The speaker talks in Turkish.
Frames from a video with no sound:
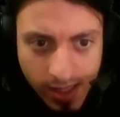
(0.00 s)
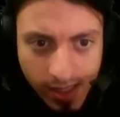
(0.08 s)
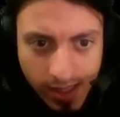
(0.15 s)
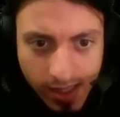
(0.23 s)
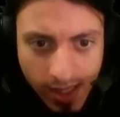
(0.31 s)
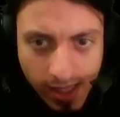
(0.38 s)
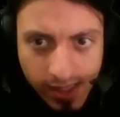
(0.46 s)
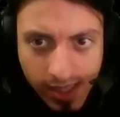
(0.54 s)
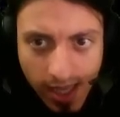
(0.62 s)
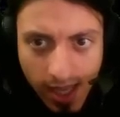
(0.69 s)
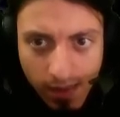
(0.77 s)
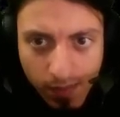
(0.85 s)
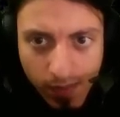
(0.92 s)

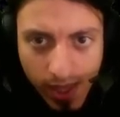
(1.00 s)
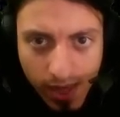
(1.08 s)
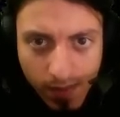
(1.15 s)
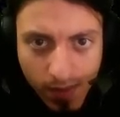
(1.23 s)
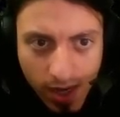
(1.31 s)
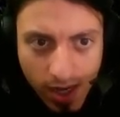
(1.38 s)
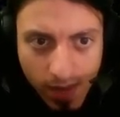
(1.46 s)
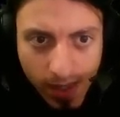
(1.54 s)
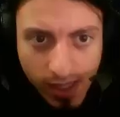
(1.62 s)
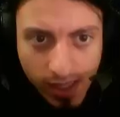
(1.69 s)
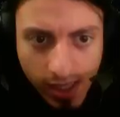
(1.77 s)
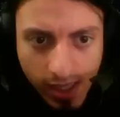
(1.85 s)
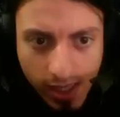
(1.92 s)
Neyse bir yerim
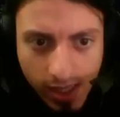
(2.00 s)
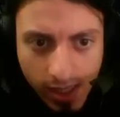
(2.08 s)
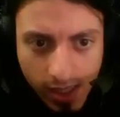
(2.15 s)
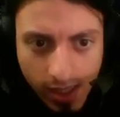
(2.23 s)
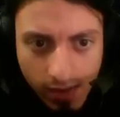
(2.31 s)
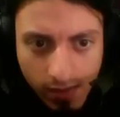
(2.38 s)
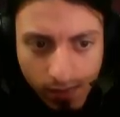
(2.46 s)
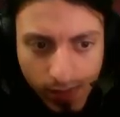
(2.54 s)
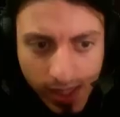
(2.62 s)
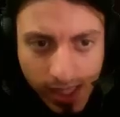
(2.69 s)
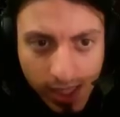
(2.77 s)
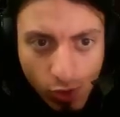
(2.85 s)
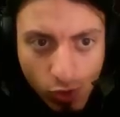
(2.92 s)
kanamadı.
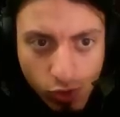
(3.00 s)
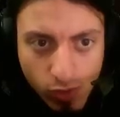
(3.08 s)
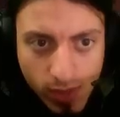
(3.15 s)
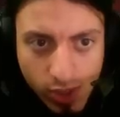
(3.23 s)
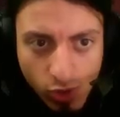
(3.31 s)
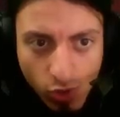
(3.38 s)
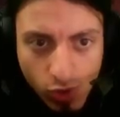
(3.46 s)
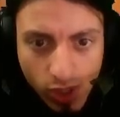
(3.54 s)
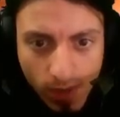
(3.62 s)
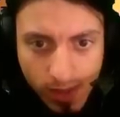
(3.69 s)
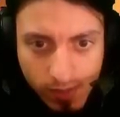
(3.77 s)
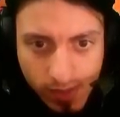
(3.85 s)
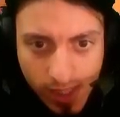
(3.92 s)
Bitkin olduğum için
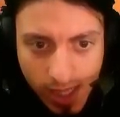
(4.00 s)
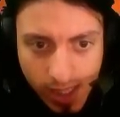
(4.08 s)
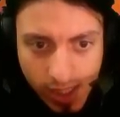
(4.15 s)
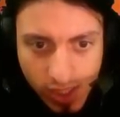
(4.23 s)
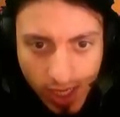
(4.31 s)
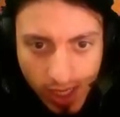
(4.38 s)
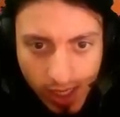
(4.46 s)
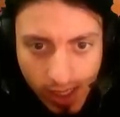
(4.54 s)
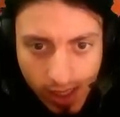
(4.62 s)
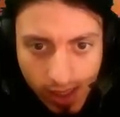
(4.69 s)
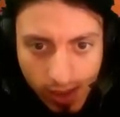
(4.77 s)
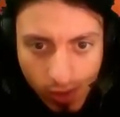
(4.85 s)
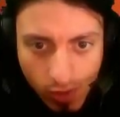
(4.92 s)
dövüşemedim sadece.
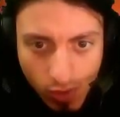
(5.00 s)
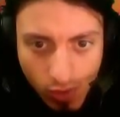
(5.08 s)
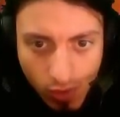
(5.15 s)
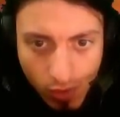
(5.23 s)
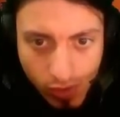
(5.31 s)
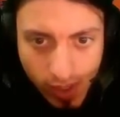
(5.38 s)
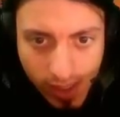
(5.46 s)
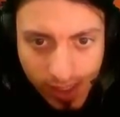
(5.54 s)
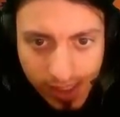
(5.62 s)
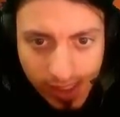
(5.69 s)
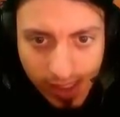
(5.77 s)
O da tırstı